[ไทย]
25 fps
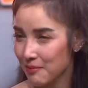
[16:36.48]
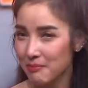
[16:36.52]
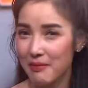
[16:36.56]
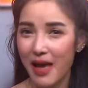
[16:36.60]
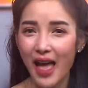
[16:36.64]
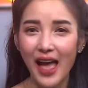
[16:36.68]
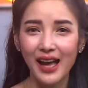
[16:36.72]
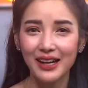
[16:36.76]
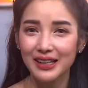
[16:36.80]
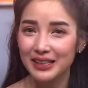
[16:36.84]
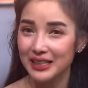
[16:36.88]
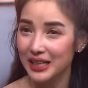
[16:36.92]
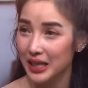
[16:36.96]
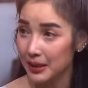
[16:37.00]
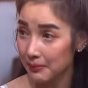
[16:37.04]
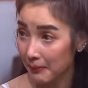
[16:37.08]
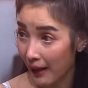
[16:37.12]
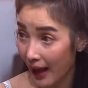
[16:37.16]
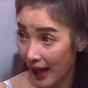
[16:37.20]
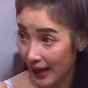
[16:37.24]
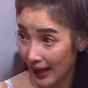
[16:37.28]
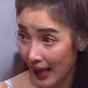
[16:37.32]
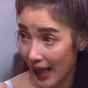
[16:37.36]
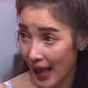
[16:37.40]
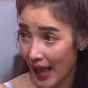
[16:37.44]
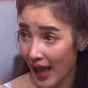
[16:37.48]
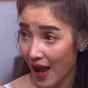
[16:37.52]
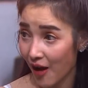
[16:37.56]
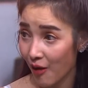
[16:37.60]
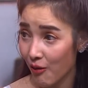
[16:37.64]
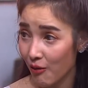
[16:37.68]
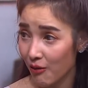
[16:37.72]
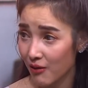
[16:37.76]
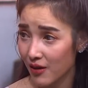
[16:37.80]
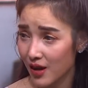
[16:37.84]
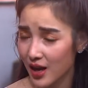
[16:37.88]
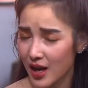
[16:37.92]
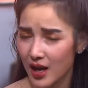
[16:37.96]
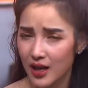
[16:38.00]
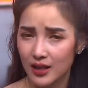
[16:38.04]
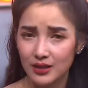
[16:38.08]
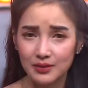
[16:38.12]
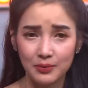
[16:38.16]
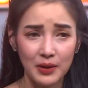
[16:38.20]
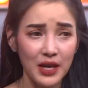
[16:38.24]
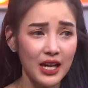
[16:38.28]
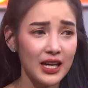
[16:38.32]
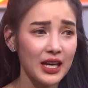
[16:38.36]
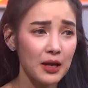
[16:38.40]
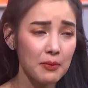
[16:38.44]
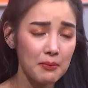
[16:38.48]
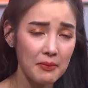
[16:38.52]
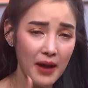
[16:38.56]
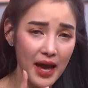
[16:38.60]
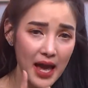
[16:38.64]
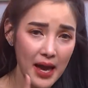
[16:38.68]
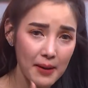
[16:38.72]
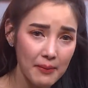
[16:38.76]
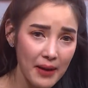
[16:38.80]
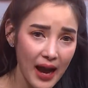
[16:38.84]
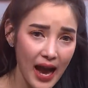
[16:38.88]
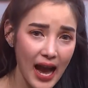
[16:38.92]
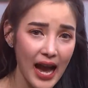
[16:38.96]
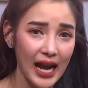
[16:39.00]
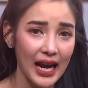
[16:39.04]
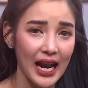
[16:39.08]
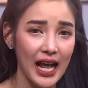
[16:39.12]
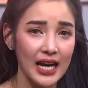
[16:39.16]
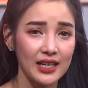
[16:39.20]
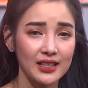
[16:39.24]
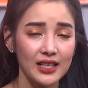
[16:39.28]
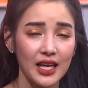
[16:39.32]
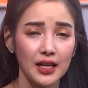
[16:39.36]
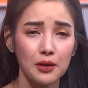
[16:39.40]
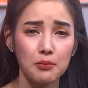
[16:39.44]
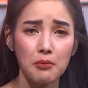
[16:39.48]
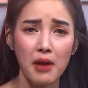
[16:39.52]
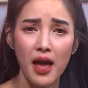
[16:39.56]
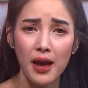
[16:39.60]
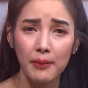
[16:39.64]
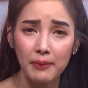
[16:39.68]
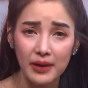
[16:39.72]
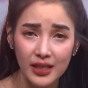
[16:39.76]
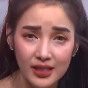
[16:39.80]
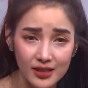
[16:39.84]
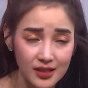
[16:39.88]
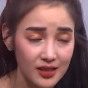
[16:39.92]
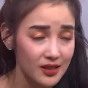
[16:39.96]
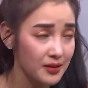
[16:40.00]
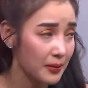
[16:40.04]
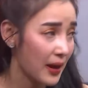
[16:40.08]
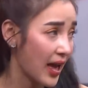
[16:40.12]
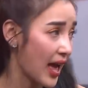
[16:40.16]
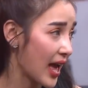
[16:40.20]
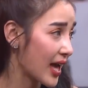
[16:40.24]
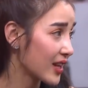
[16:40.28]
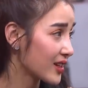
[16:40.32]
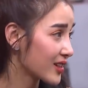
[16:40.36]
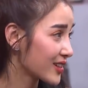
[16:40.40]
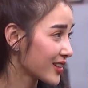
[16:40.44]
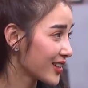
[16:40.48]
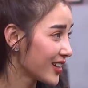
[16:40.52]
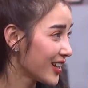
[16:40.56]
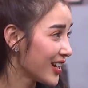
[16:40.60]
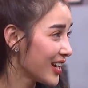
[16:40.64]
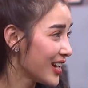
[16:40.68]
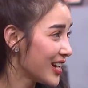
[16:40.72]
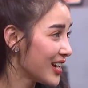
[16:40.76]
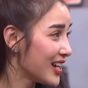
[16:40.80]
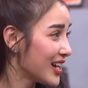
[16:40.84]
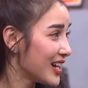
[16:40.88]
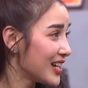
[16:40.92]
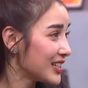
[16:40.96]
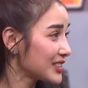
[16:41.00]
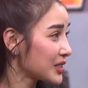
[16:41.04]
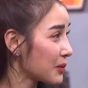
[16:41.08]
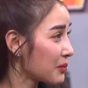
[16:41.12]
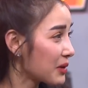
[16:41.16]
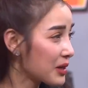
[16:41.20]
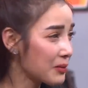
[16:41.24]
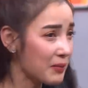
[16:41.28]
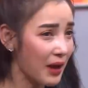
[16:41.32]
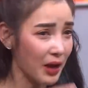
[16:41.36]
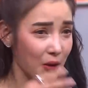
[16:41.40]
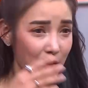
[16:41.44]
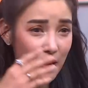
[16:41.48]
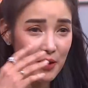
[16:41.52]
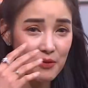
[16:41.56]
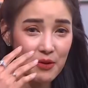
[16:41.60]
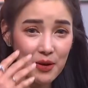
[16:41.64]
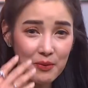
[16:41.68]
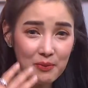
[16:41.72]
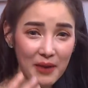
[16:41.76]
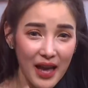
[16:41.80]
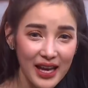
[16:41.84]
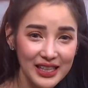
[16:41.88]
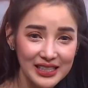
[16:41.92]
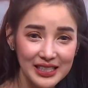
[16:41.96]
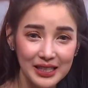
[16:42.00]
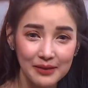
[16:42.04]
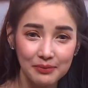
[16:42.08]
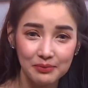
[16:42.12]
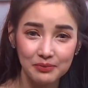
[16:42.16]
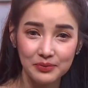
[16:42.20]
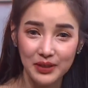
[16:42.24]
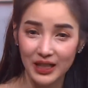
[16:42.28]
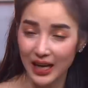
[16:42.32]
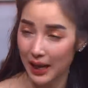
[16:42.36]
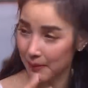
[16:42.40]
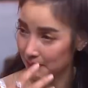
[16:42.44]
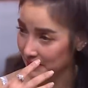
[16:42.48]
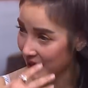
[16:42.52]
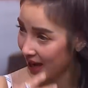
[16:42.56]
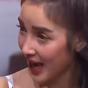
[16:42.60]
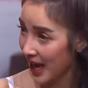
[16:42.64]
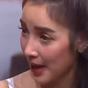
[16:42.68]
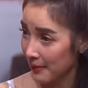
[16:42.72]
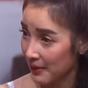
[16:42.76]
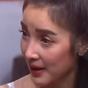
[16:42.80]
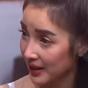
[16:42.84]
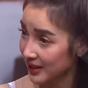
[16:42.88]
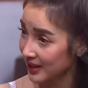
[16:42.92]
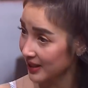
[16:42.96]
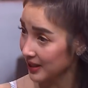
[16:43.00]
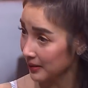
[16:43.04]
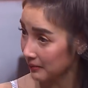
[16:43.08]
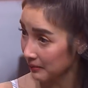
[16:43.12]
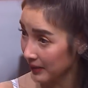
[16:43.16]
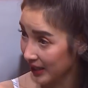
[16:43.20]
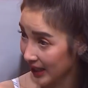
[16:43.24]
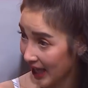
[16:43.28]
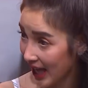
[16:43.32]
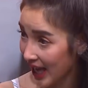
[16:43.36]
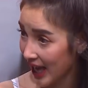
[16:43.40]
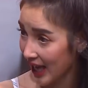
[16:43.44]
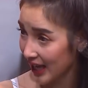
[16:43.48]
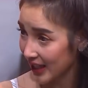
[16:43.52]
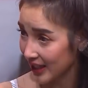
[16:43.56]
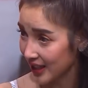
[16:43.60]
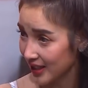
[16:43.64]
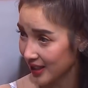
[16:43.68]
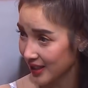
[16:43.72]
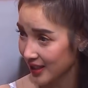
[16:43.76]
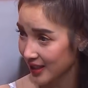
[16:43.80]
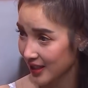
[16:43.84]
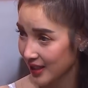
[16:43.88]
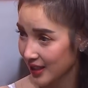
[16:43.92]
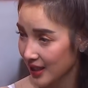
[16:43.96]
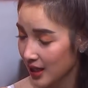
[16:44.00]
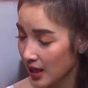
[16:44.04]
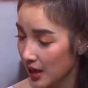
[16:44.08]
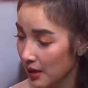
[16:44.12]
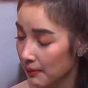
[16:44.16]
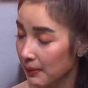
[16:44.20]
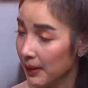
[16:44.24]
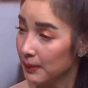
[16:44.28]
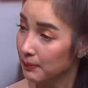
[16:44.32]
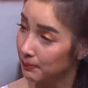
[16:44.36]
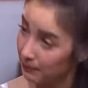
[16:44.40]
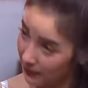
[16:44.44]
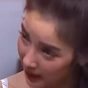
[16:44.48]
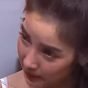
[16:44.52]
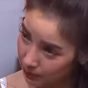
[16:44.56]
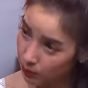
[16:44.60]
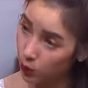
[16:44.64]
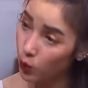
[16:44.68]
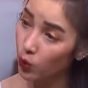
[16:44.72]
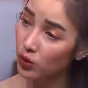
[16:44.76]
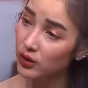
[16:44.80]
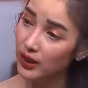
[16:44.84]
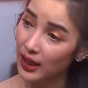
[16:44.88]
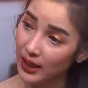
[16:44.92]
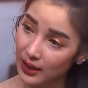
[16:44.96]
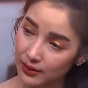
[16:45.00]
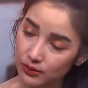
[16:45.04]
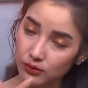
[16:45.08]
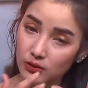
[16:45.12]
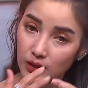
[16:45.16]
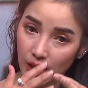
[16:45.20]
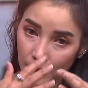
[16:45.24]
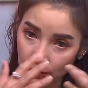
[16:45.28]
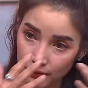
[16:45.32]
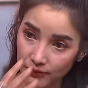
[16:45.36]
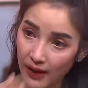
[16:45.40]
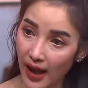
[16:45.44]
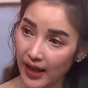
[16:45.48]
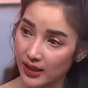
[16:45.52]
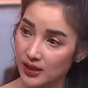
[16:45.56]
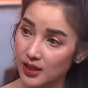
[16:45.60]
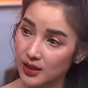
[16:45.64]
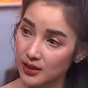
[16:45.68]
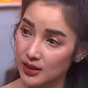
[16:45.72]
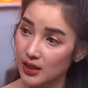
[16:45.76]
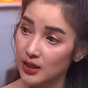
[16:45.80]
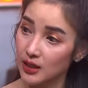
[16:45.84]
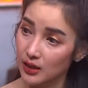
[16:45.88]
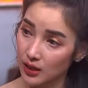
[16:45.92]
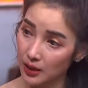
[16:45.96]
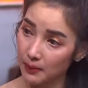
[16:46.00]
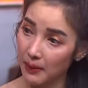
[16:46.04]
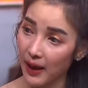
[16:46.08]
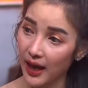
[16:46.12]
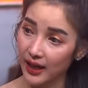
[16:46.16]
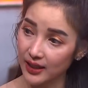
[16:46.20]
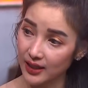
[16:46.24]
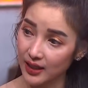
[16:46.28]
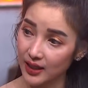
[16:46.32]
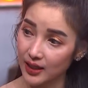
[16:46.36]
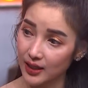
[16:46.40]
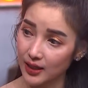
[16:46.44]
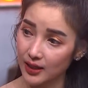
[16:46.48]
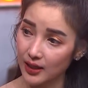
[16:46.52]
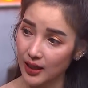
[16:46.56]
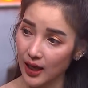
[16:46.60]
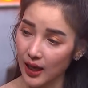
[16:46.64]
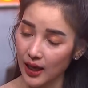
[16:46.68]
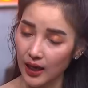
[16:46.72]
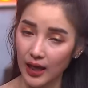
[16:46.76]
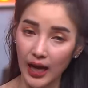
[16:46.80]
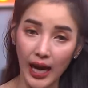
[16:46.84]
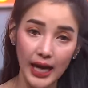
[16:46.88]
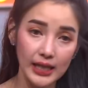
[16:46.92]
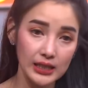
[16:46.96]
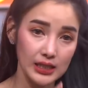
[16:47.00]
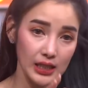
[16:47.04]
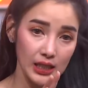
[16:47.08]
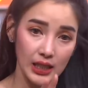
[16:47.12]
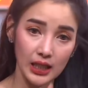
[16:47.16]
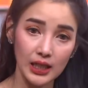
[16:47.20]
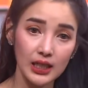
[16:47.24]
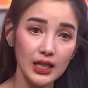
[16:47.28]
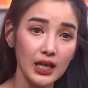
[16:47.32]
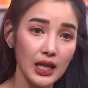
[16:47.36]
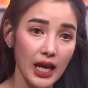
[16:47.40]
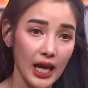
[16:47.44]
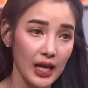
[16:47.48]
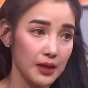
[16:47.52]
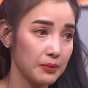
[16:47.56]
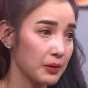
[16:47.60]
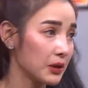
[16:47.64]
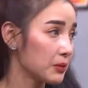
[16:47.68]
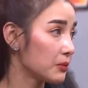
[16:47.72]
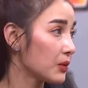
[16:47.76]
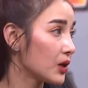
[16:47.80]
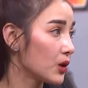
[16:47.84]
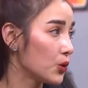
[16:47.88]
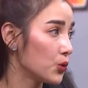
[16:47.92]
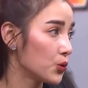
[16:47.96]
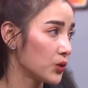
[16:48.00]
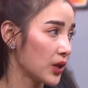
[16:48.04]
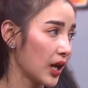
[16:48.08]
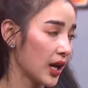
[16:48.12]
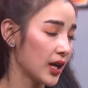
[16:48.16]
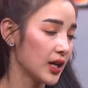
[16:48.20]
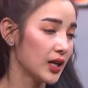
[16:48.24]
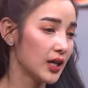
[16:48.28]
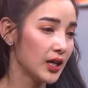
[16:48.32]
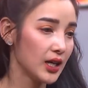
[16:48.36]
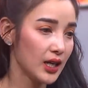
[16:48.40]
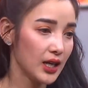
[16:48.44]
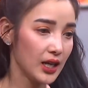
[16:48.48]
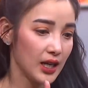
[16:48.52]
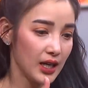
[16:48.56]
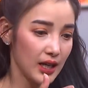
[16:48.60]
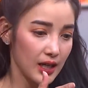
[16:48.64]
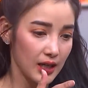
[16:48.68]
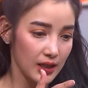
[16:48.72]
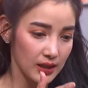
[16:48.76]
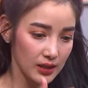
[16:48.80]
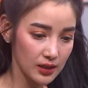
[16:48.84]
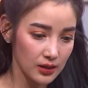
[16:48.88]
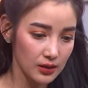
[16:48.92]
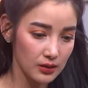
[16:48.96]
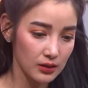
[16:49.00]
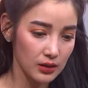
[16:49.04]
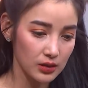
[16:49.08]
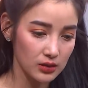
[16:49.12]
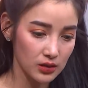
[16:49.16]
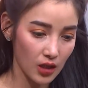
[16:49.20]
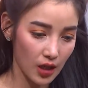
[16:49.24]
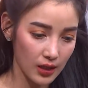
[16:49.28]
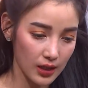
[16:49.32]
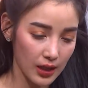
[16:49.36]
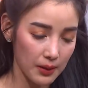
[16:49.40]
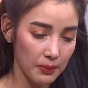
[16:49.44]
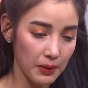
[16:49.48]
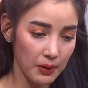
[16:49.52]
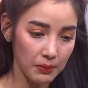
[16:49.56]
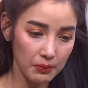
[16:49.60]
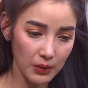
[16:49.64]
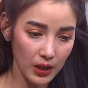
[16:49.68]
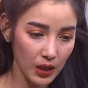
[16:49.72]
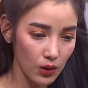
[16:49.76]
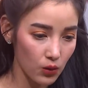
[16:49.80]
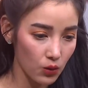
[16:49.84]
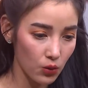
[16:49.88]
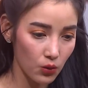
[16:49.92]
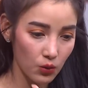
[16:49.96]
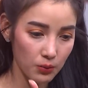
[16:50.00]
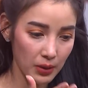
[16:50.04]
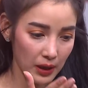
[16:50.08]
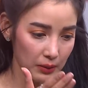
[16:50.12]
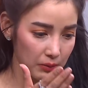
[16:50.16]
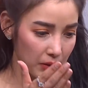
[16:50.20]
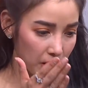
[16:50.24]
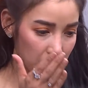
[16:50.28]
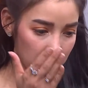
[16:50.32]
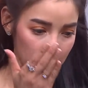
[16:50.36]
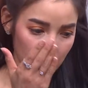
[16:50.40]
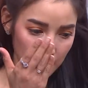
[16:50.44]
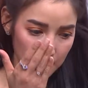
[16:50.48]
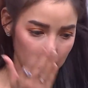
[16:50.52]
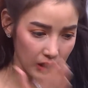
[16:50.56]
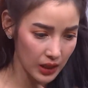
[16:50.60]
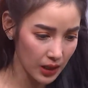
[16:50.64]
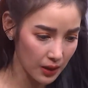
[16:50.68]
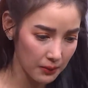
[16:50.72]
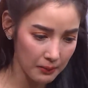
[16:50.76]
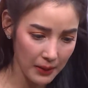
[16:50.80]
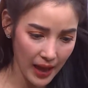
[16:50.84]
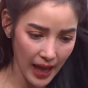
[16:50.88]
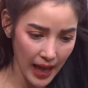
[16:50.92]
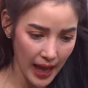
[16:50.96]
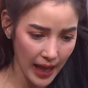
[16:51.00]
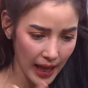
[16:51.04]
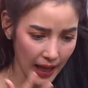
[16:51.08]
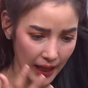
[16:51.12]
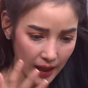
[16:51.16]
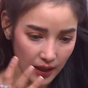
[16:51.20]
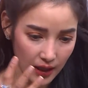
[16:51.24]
แม่เคยมาแล้วเพียงแค่แม่มาครั้งนั้นแม่ไม่เจอแพทแต่ไม่ได้หมายความว่าแม่จะกลับมาหาแพทอีกไม่ได้แพทแพทพูดในในแฟกต์จริงๆที่แพทคิดอะใครจะคิดยังไงแพทไม่รู้นะคือตอนนี้แพทไม่รู้แพทไม่มีเบอร์แม่